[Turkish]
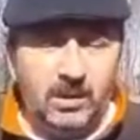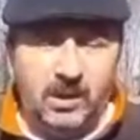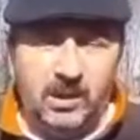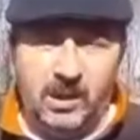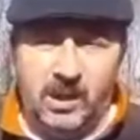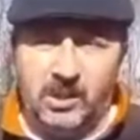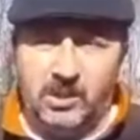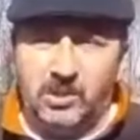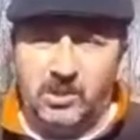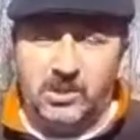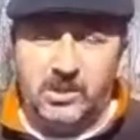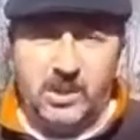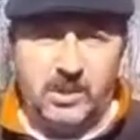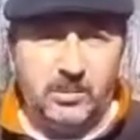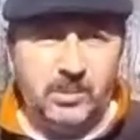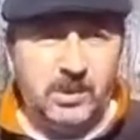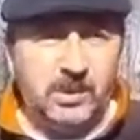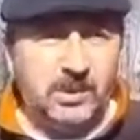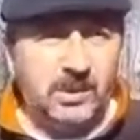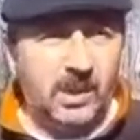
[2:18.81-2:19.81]

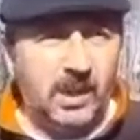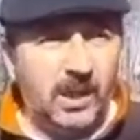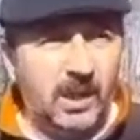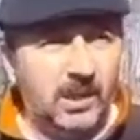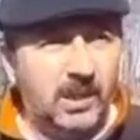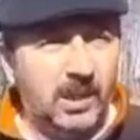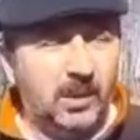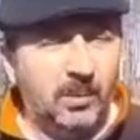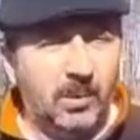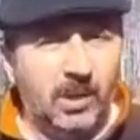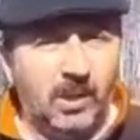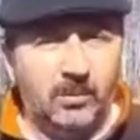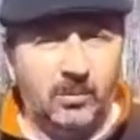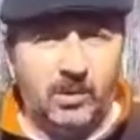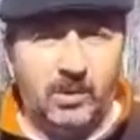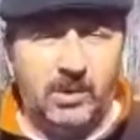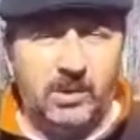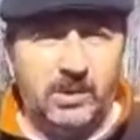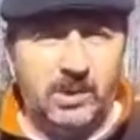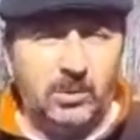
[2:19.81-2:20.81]
İyileşirse biz el yaban
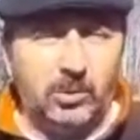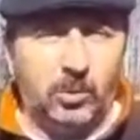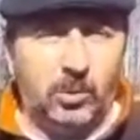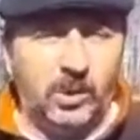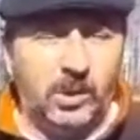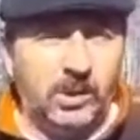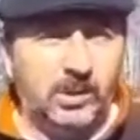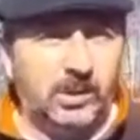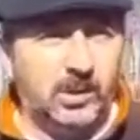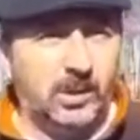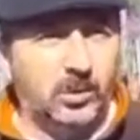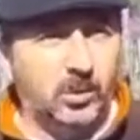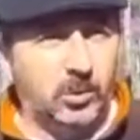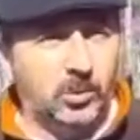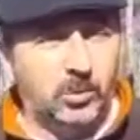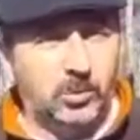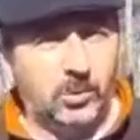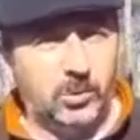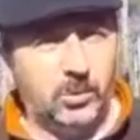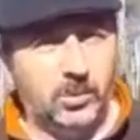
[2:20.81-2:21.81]
hayvanıysa doğaya
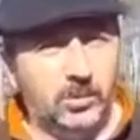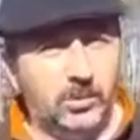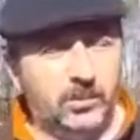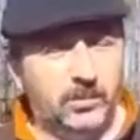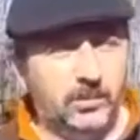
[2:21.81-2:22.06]
salıyoruz.